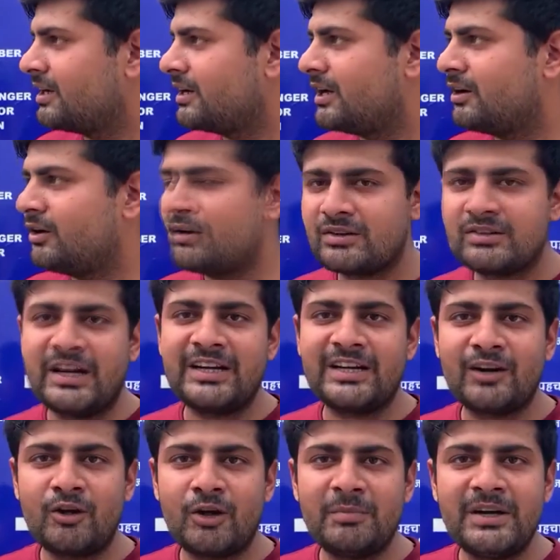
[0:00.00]

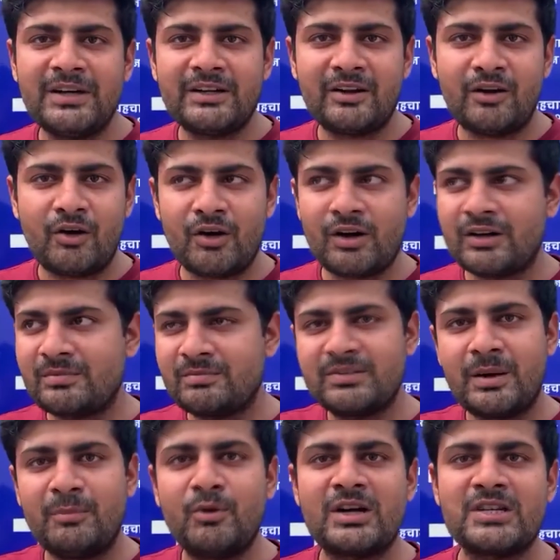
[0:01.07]
सेंट्रल गवर्नमेंट और
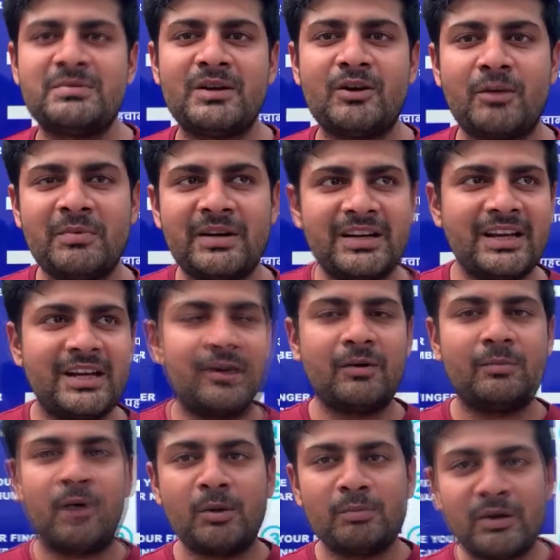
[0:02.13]
जम्मू कश्मीर गवर्नमेंट के लिए
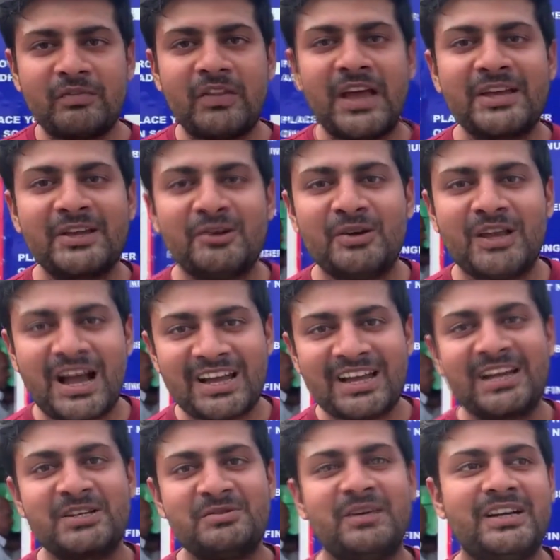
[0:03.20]
और बहुत बहुत थैंक यू यहाँ
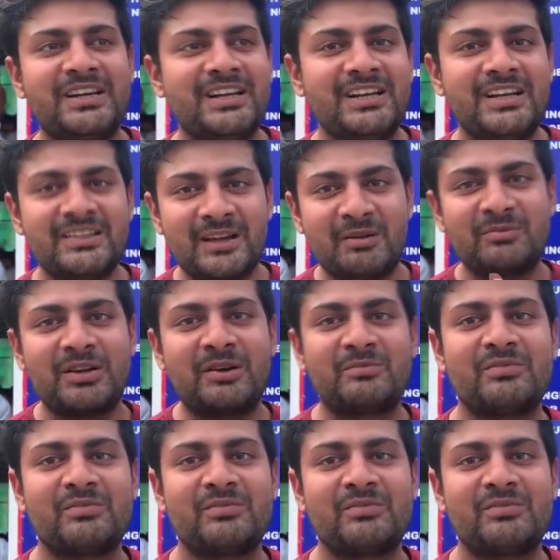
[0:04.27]
के अरेंजमेंट के लिए थम्स